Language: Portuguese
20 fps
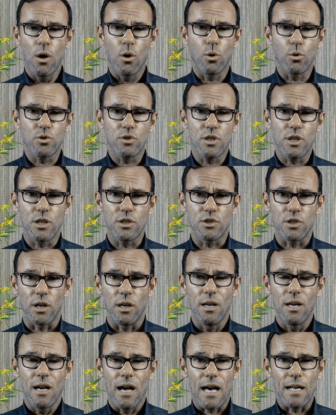Ou
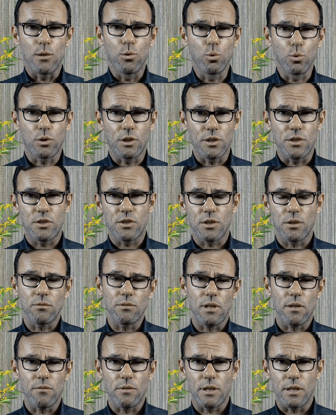seja, a nutrição
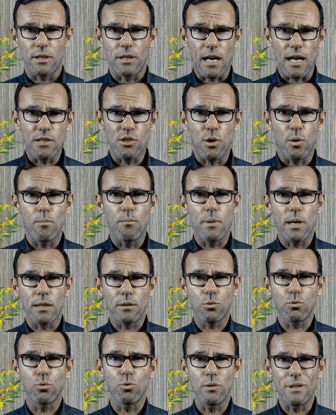na verdade é um
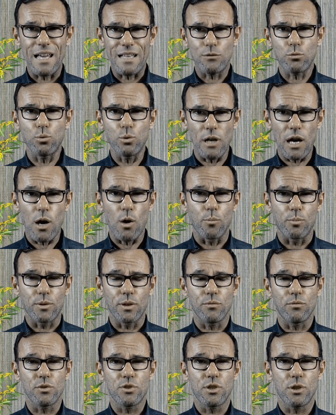método natural,
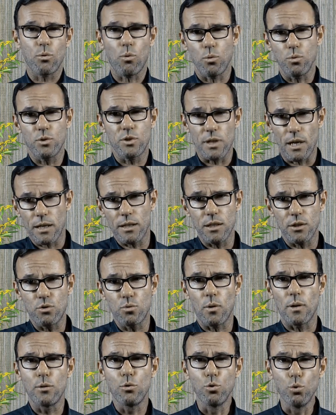porque você consegue a
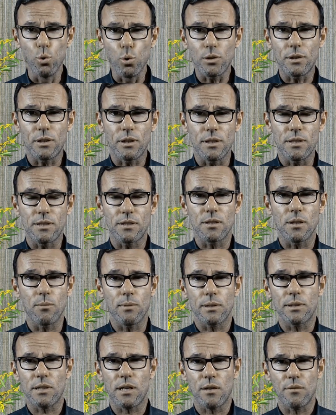sua
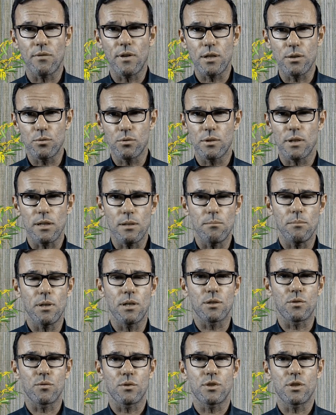nutrição através dos
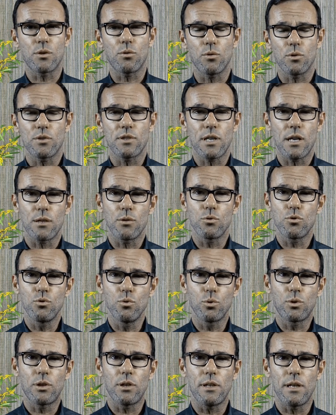alimentos, você consegue os
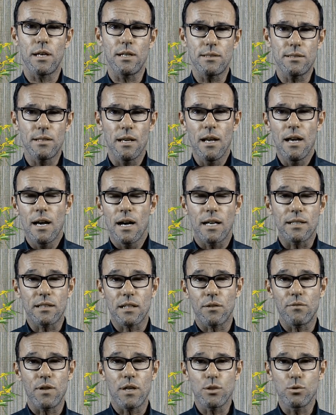nutrientes
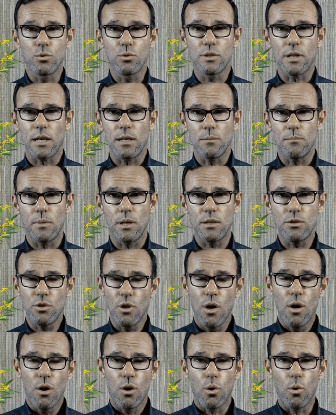através dos alimentos
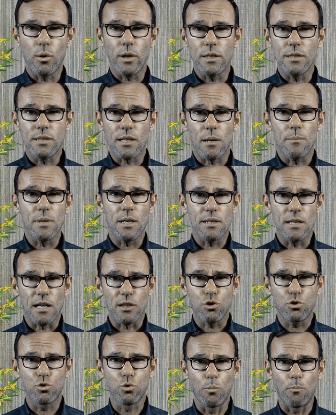ou quem sabe aí da
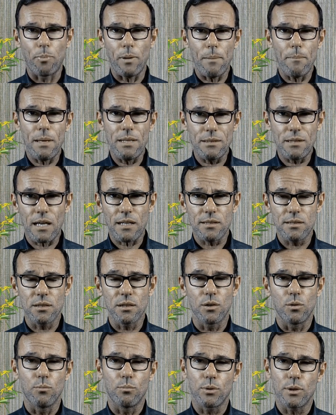
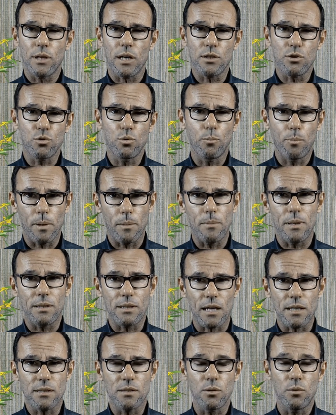suplementação, porque a
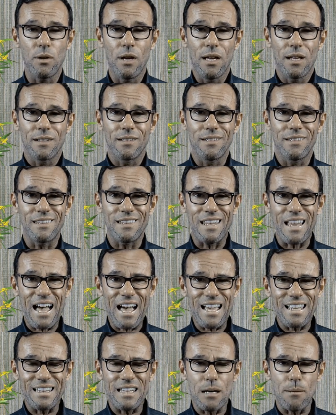suplementação
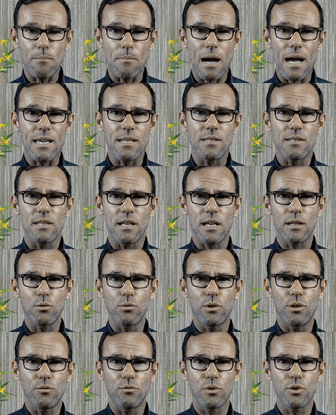nada mais é
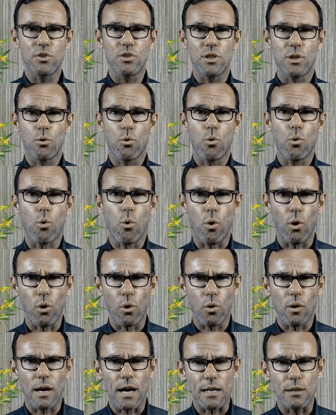do que você
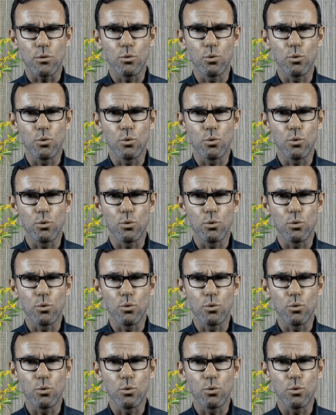colocar